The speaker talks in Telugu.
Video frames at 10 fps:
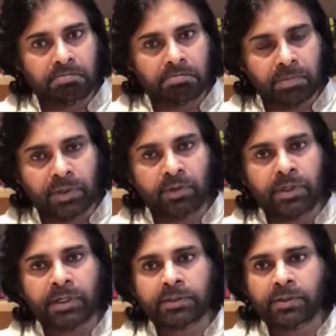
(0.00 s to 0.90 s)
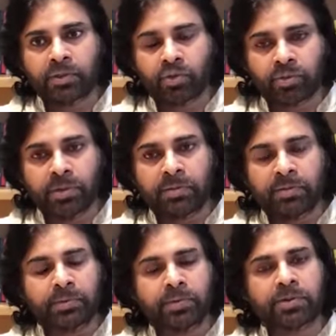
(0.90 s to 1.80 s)
మగవాళ్ళందరూ కుటుంబాలు
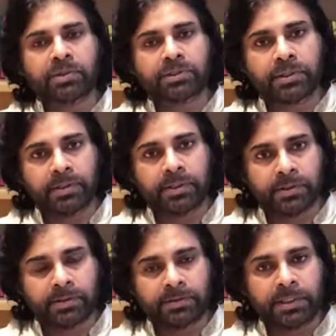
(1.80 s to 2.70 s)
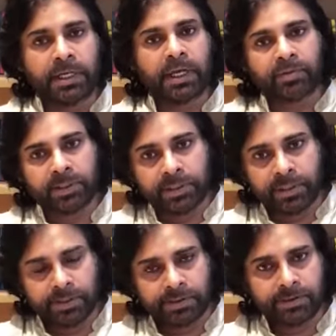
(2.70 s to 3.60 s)
పడిపోవటం అసలు చాలా ఆవేదన
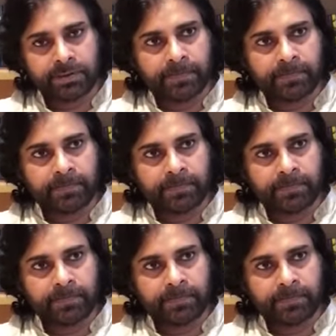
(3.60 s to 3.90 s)
కలిగించింది